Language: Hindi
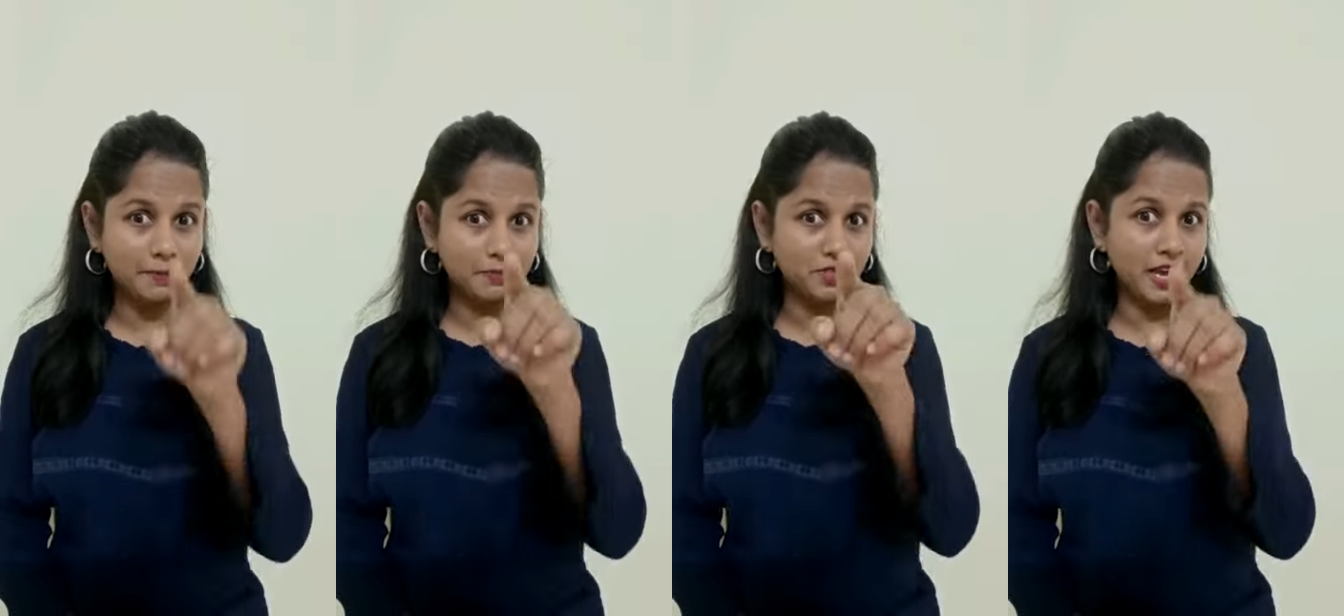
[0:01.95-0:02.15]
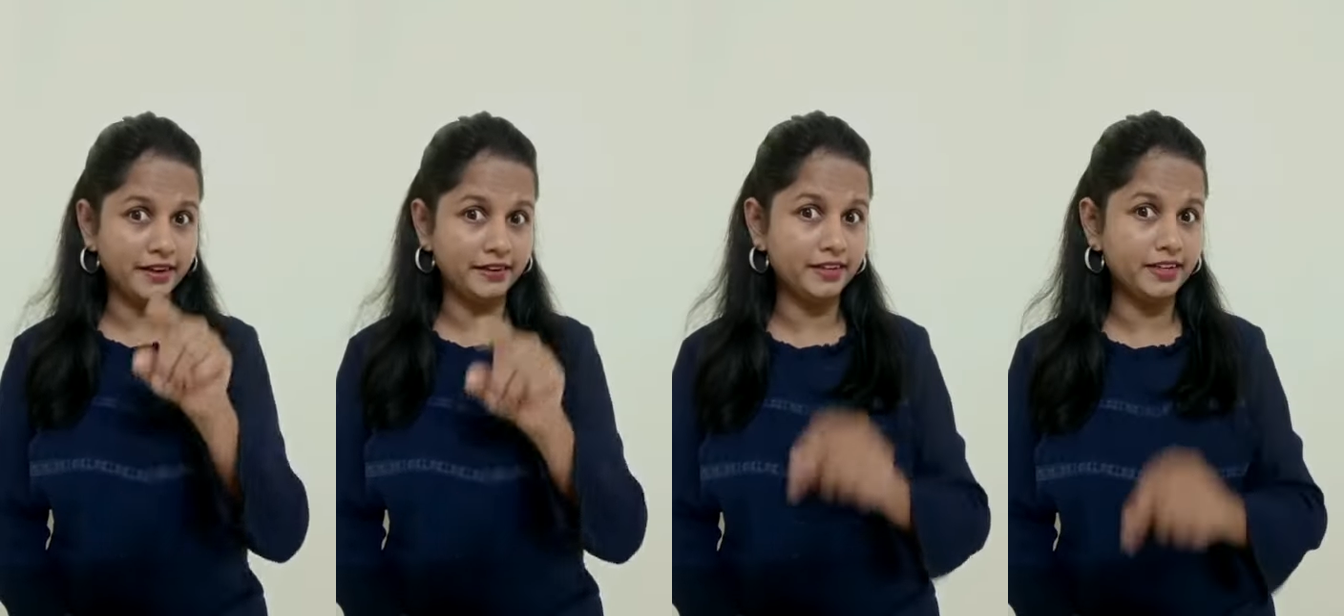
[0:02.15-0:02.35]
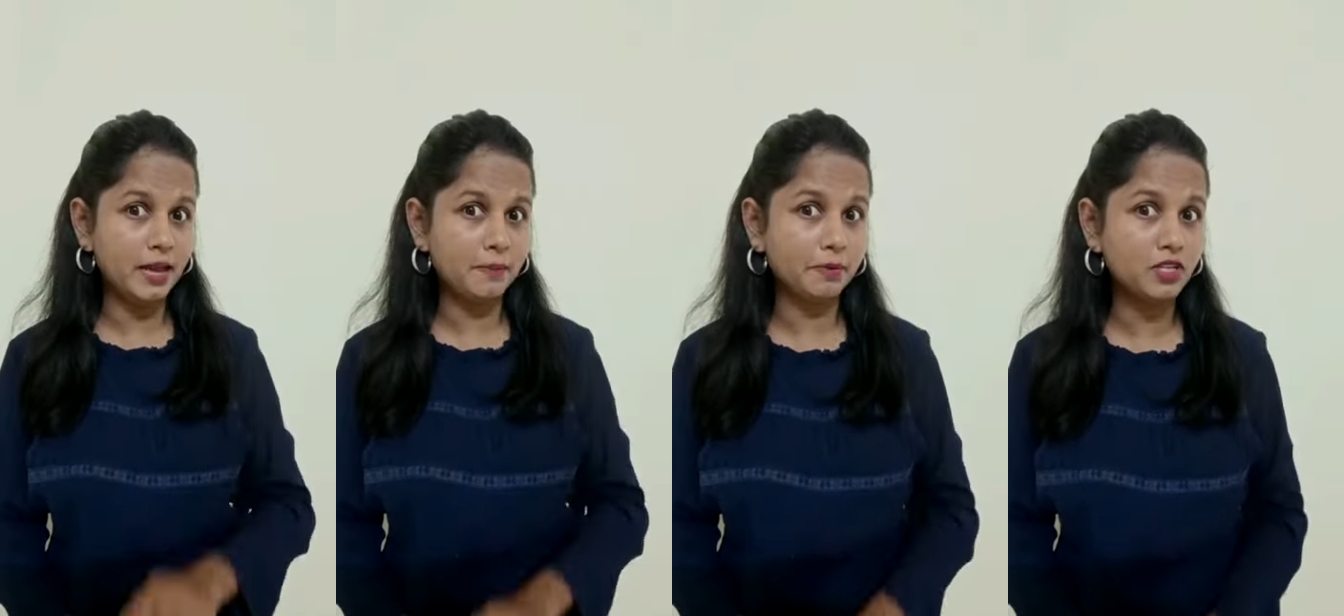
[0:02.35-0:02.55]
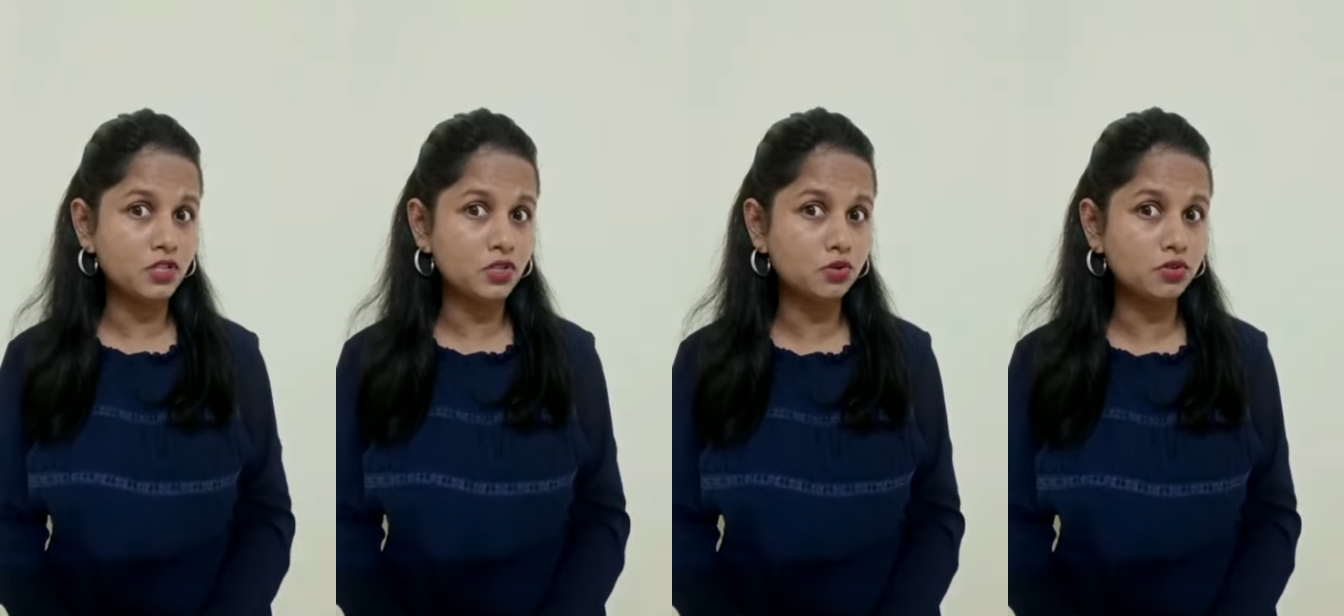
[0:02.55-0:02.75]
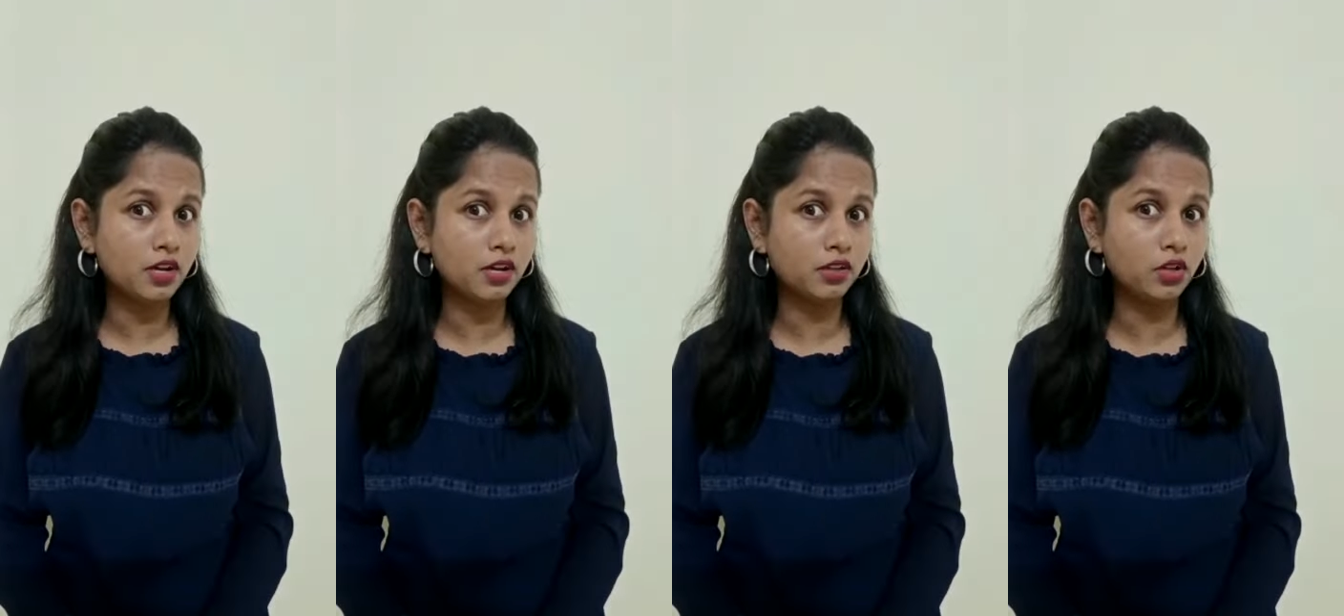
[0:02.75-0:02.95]
सैनिटरी नैपकिन
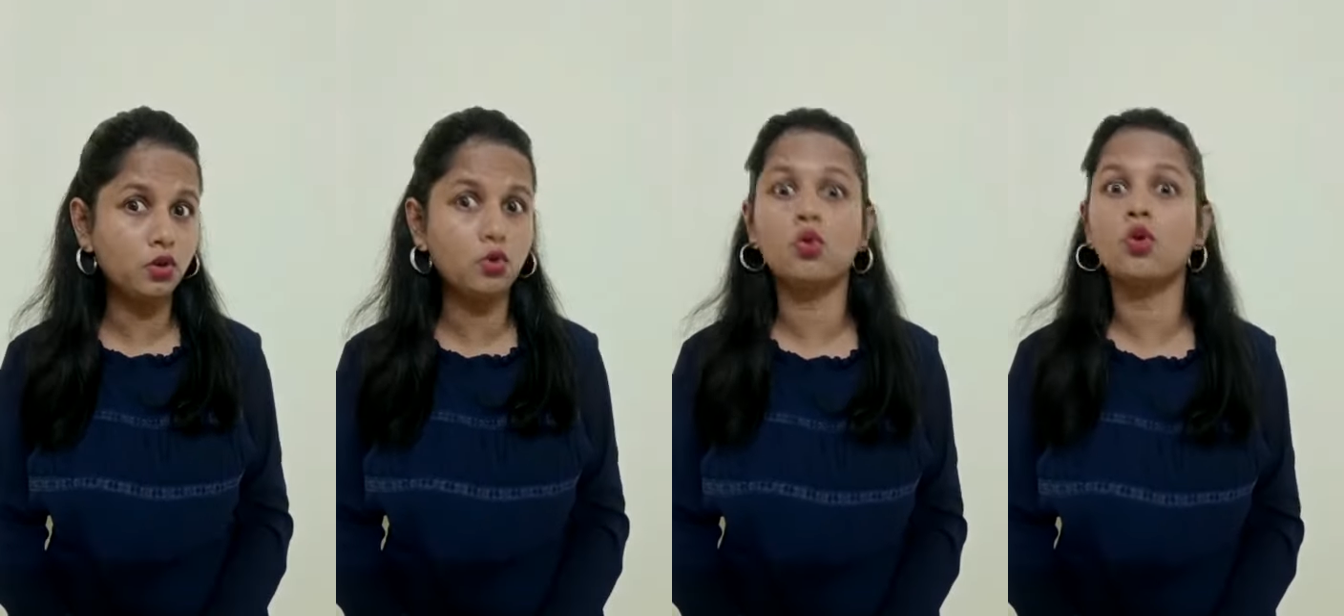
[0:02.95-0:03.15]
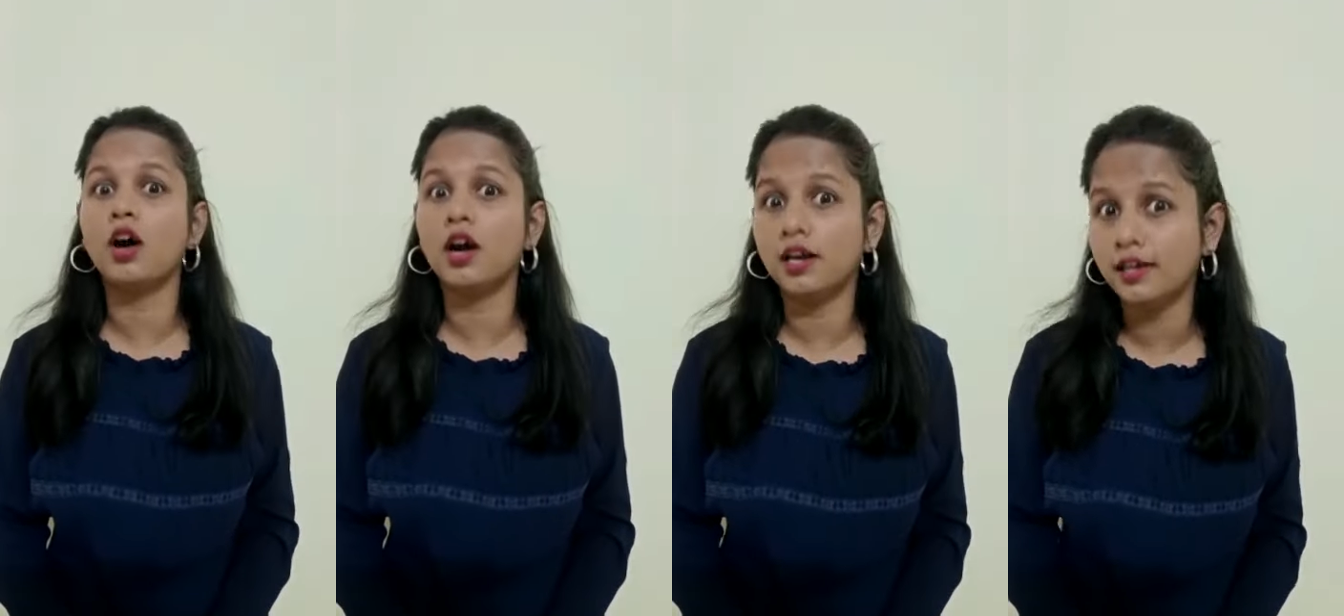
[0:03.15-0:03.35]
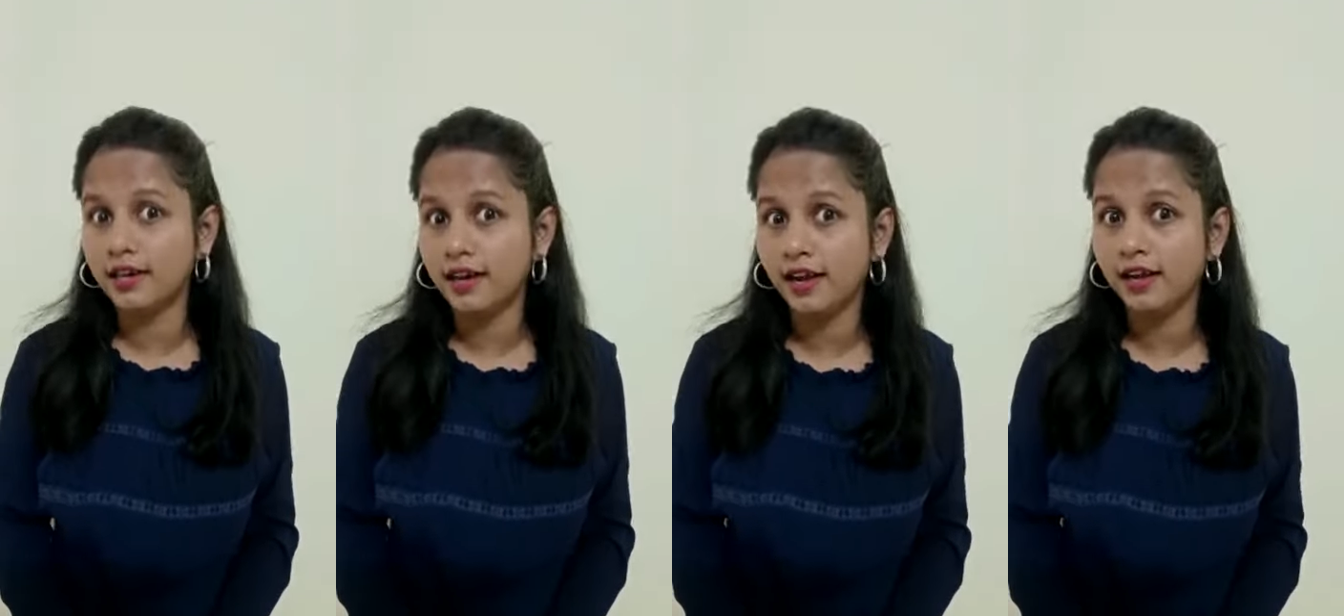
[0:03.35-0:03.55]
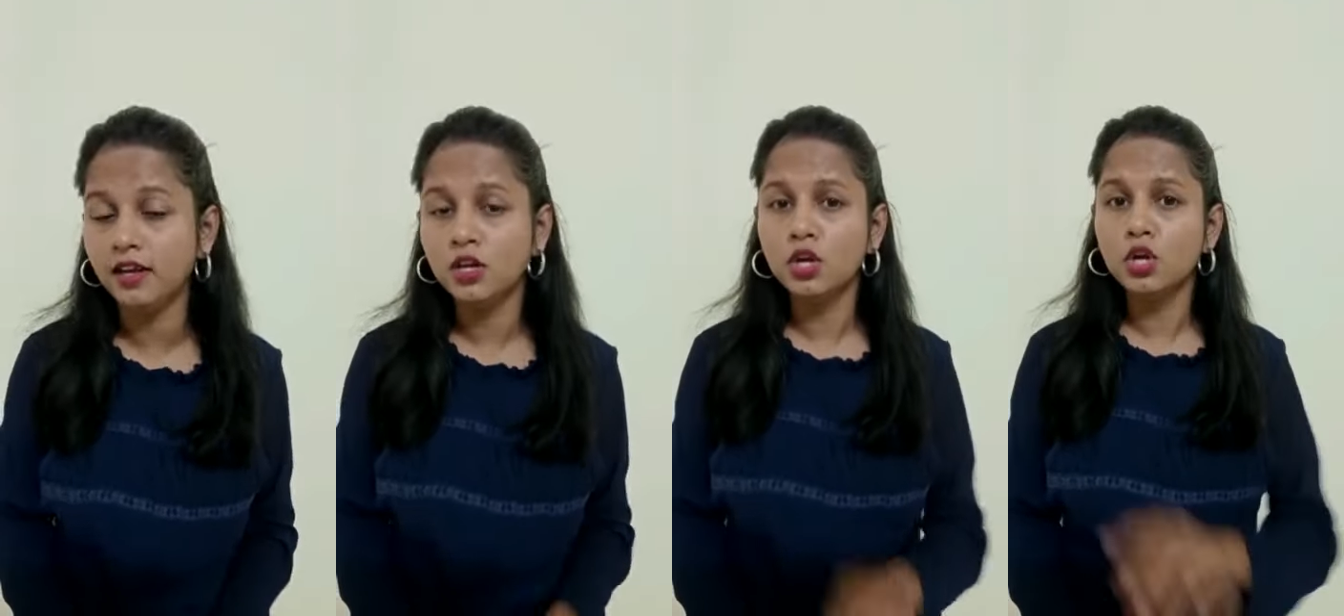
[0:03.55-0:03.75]
यूज करते हो अगर हाँ